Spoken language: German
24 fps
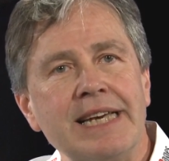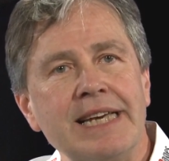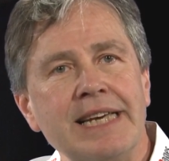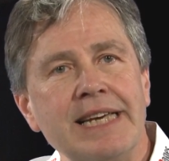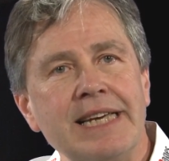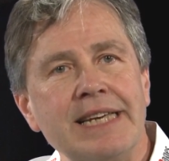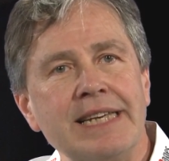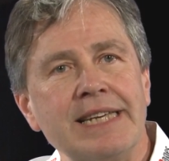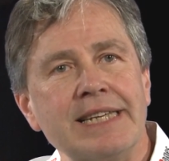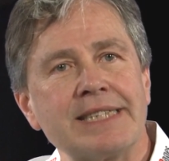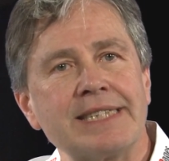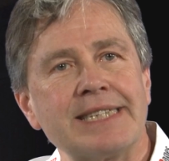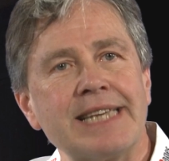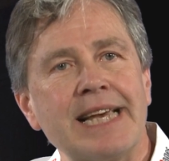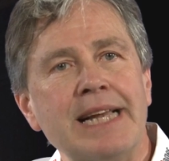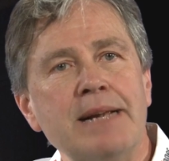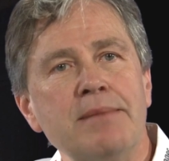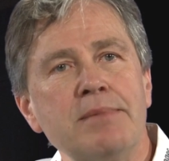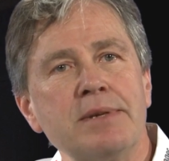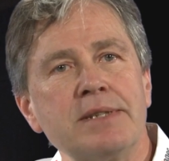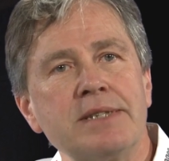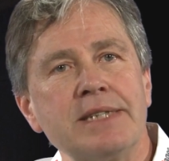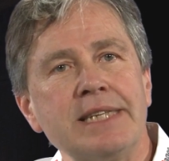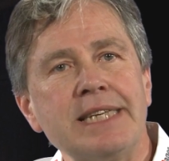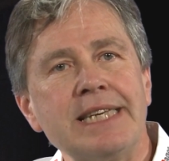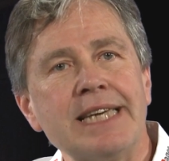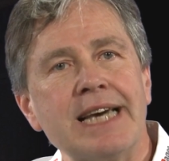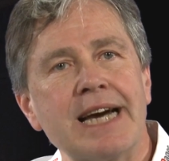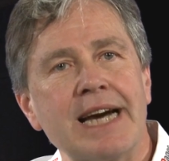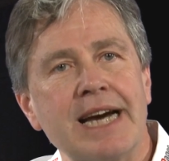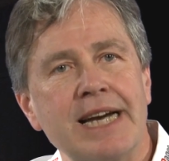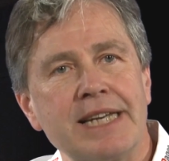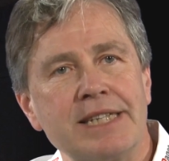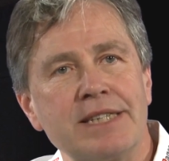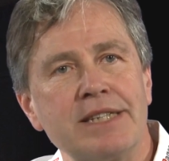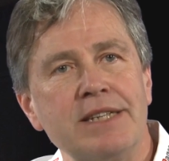in dasselbe
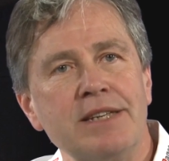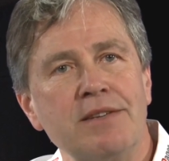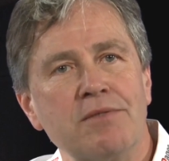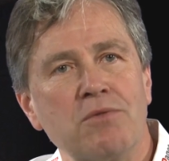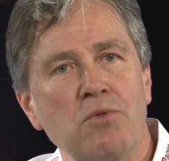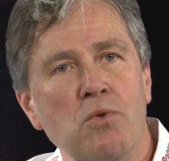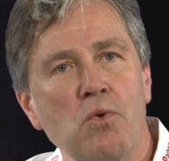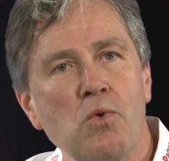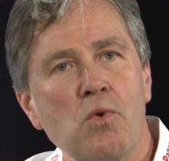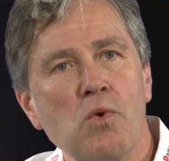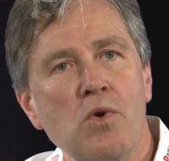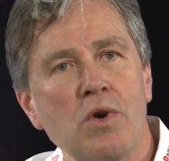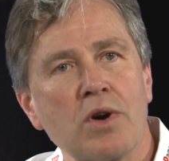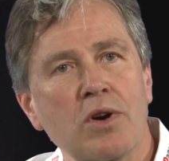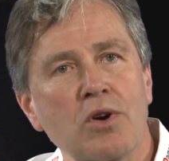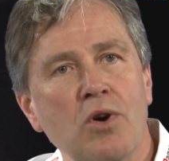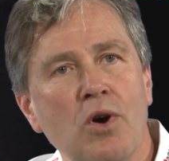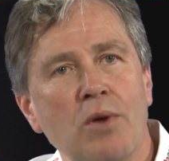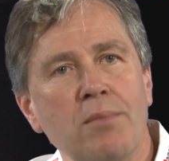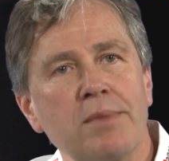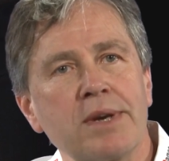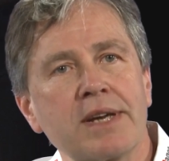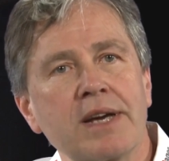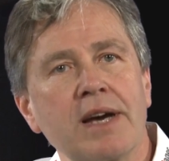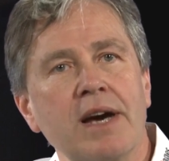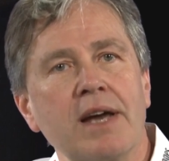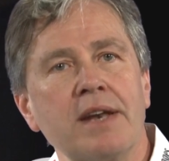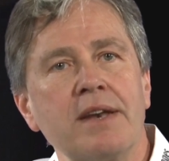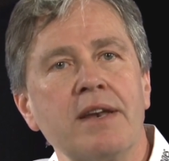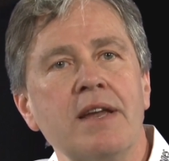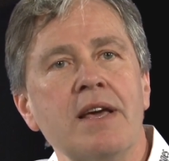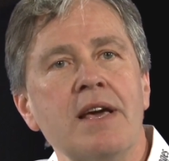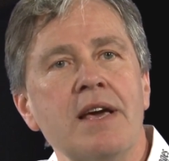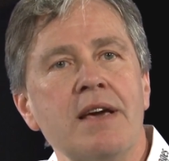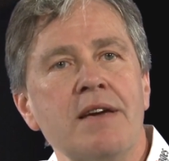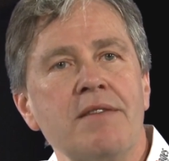Sicherheitsniveau kommen
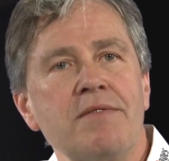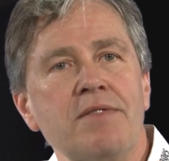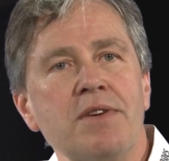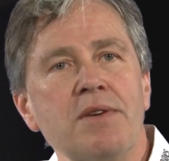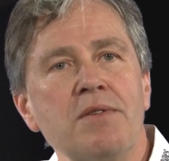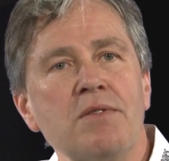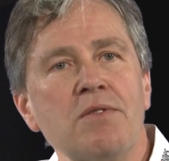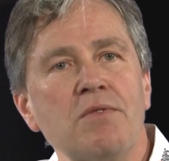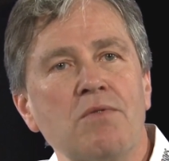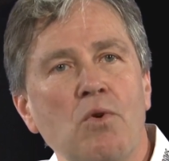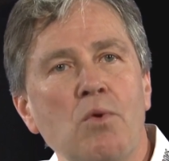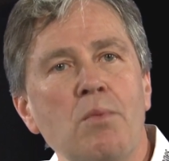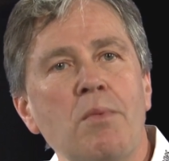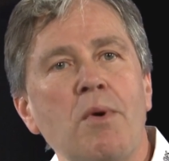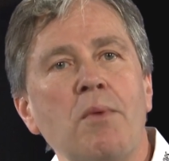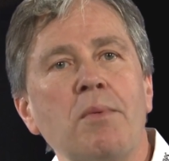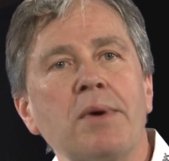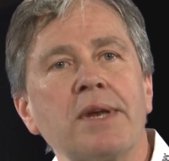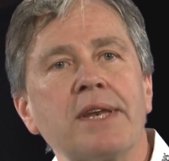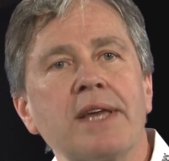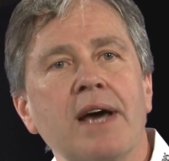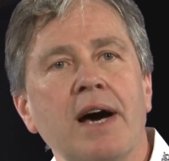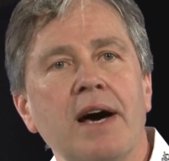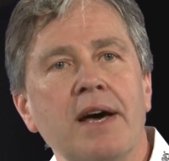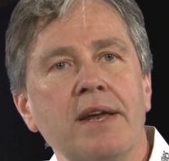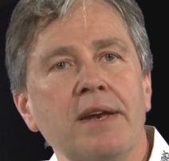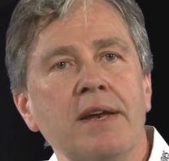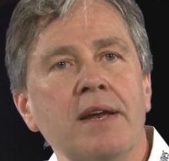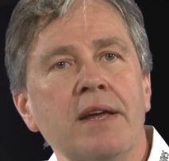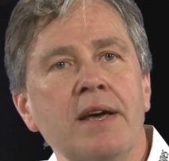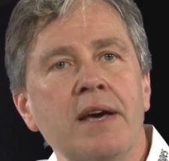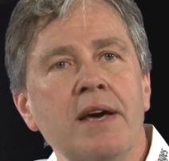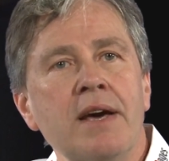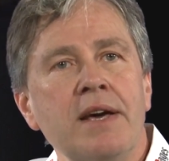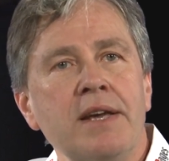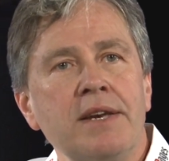kann, wie wo momentan
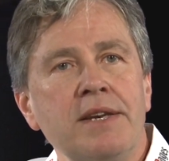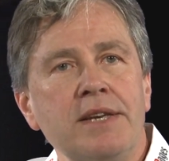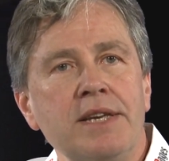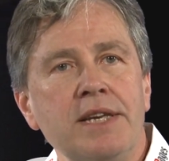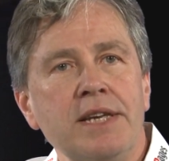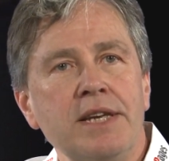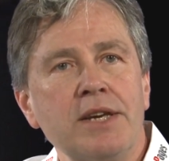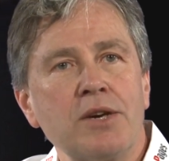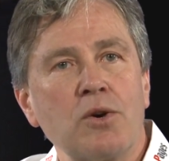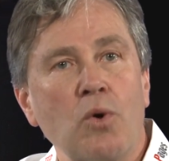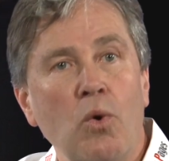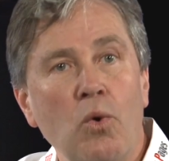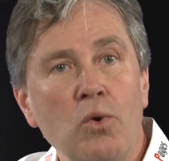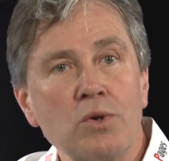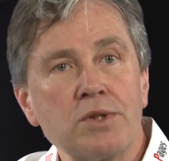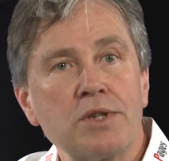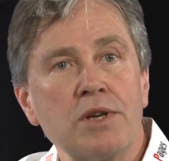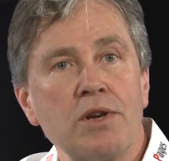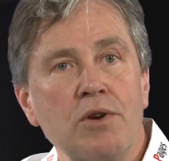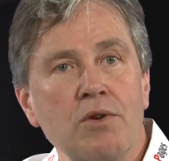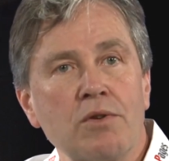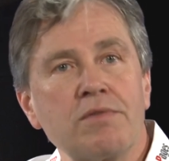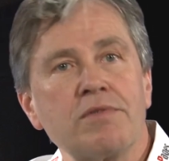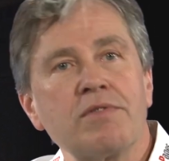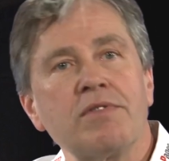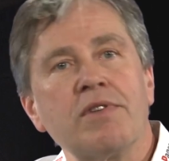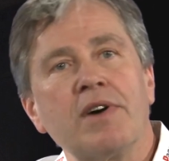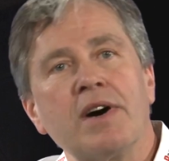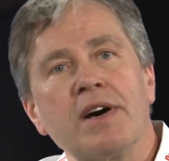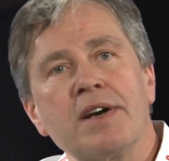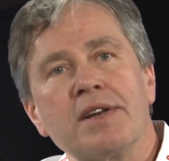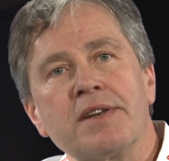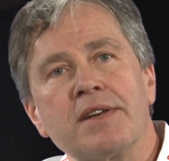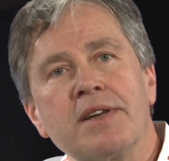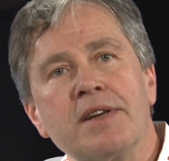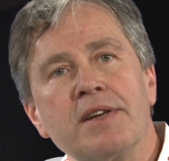die große
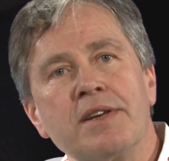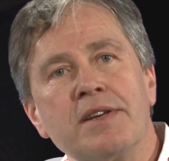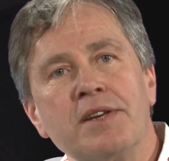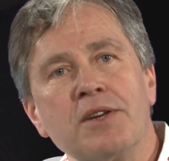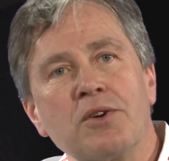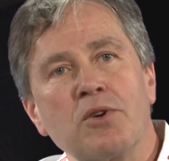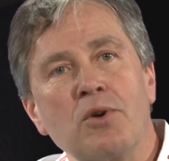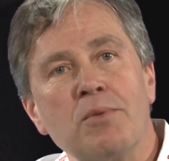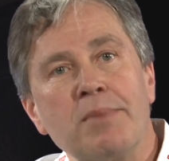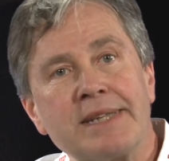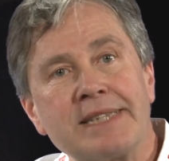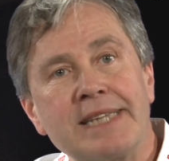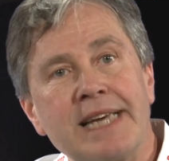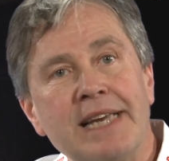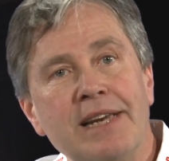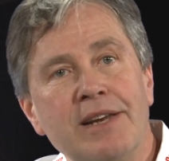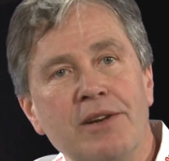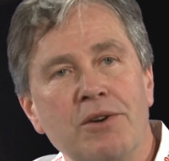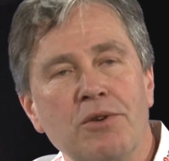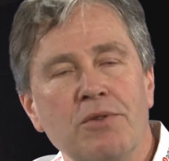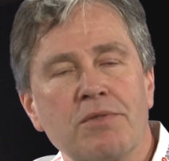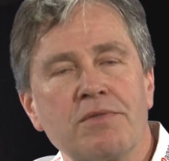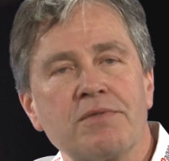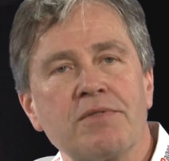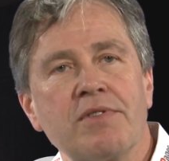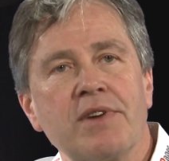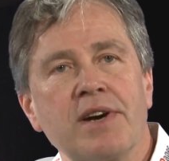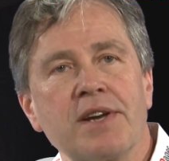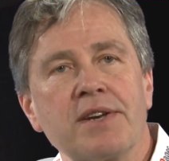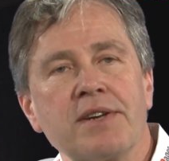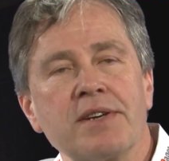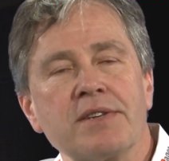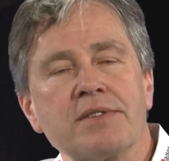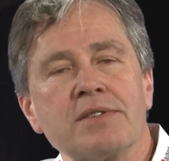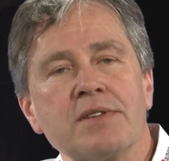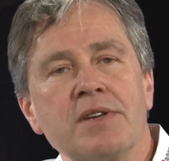Luftfahrt, die kommerzielle
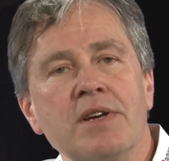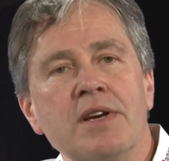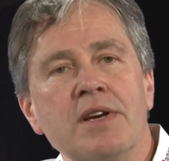Luftfahrt ist.